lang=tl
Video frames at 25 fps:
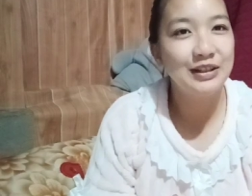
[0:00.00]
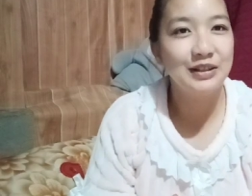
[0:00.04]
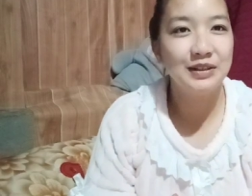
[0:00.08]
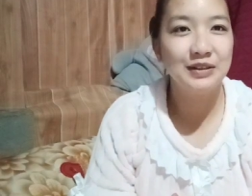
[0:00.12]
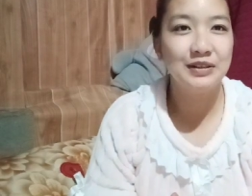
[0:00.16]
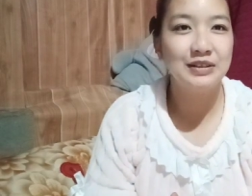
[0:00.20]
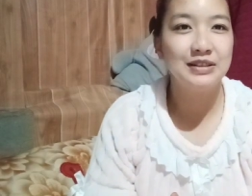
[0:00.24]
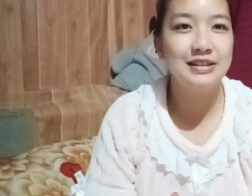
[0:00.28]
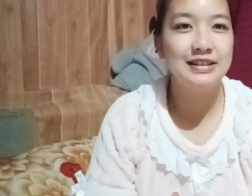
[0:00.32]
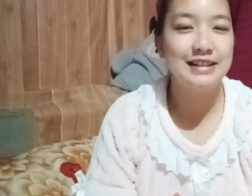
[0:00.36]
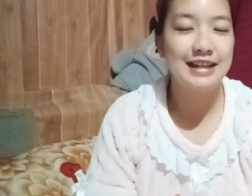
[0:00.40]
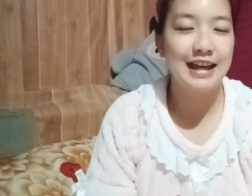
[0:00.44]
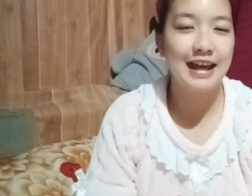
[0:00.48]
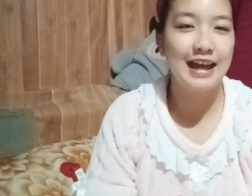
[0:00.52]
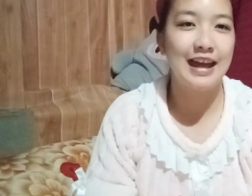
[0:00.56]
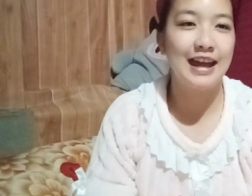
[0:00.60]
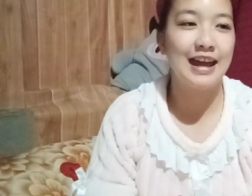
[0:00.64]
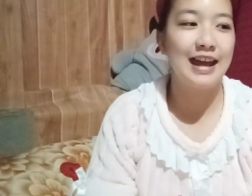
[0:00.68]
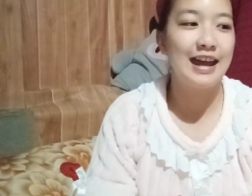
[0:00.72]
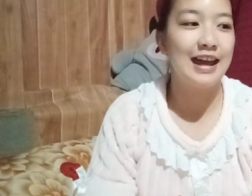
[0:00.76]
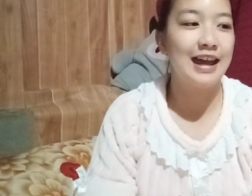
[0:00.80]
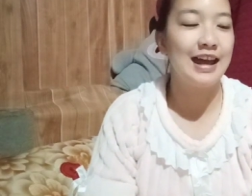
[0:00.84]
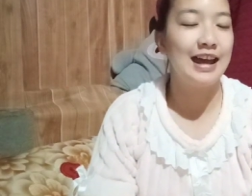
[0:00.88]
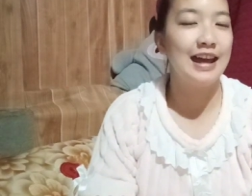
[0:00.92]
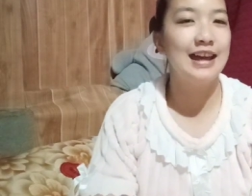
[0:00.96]
good
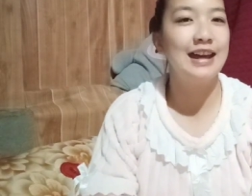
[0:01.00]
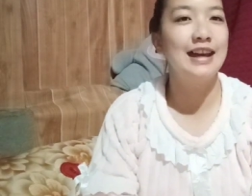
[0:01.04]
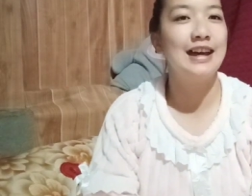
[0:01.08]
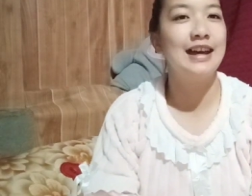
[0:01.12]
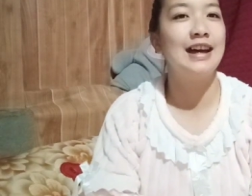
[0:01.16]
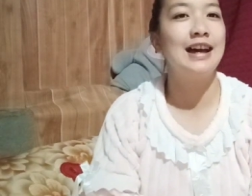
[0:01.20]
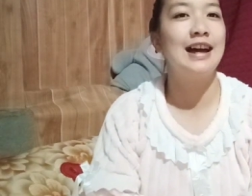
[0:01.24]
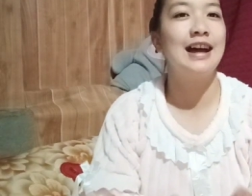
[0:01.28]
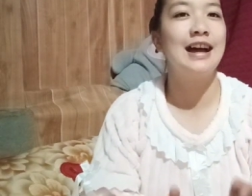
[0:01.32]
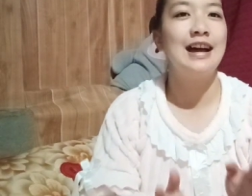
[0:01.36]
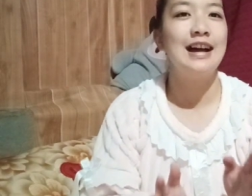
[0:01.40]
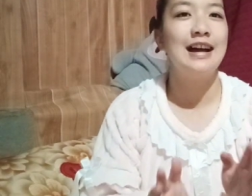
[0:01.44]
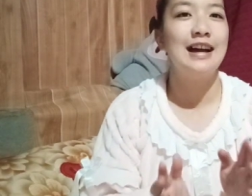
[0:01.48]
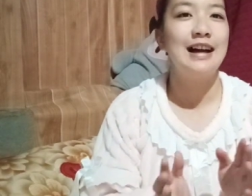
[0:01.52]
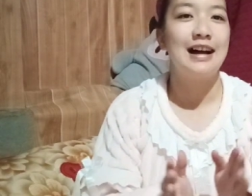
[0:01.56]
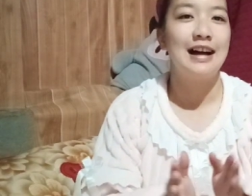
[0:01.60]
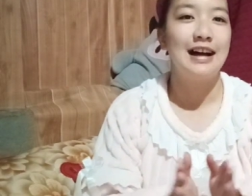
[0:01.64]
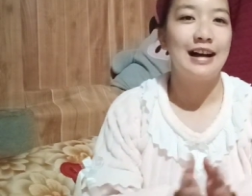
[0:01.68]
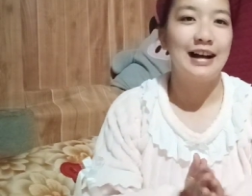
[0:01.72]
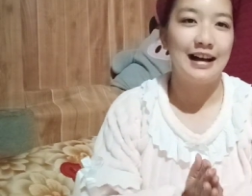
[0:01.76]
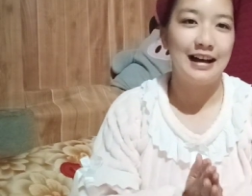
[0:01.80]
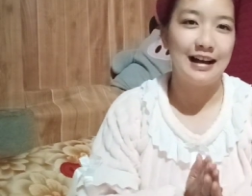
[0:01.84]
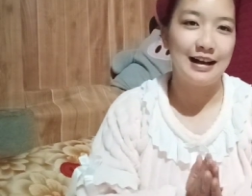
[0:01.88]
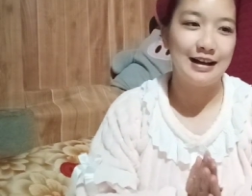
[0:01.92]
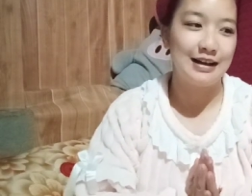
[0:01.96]
day!
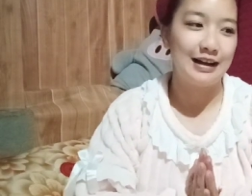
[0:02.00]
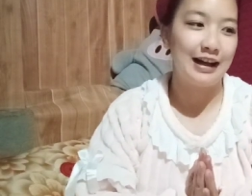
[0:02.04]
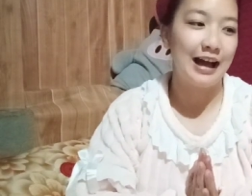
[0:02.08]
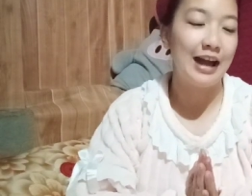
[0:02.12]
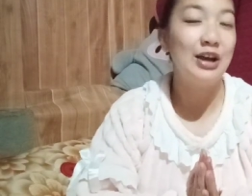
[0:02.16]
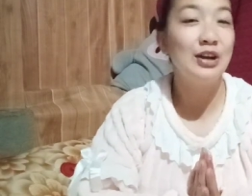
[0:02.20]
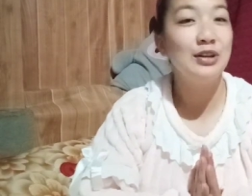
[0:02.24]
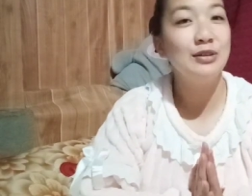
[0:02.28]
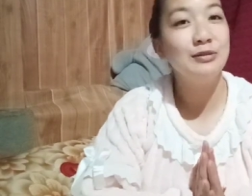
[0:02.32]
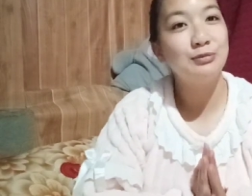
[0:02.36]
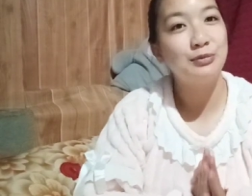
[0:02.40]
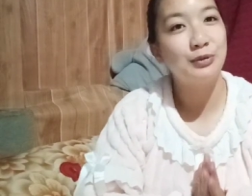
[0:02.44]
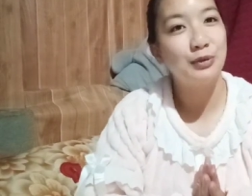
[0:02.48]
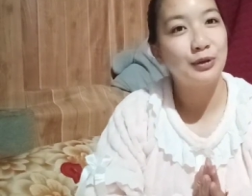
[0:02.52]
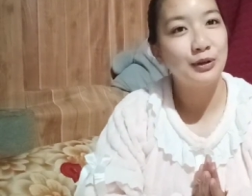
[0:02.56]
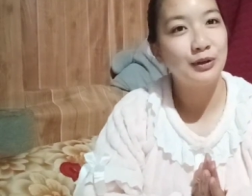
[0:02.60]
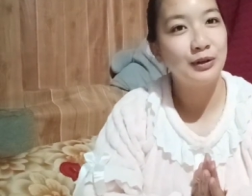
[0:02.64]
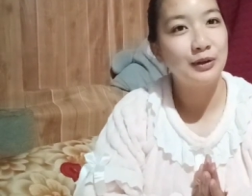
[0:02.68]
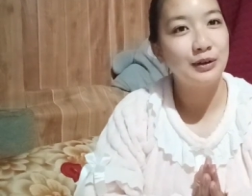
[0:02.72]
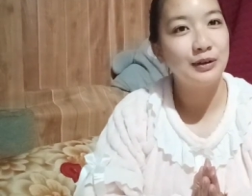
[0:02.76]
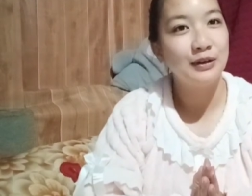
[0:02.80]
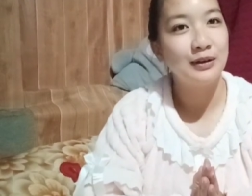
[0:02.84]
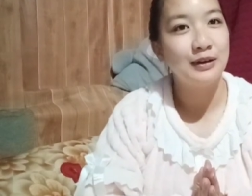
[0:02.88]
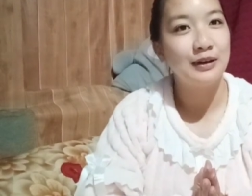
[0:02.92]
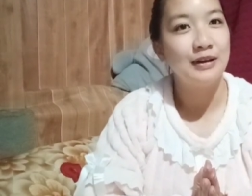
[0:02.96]
Uh, ngayon
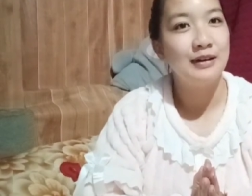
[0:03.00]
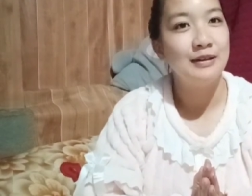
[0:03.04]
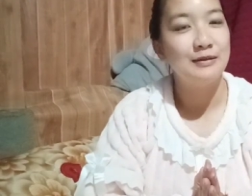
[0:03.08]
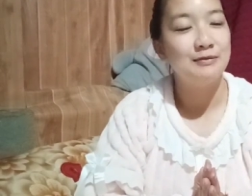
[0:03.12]
po,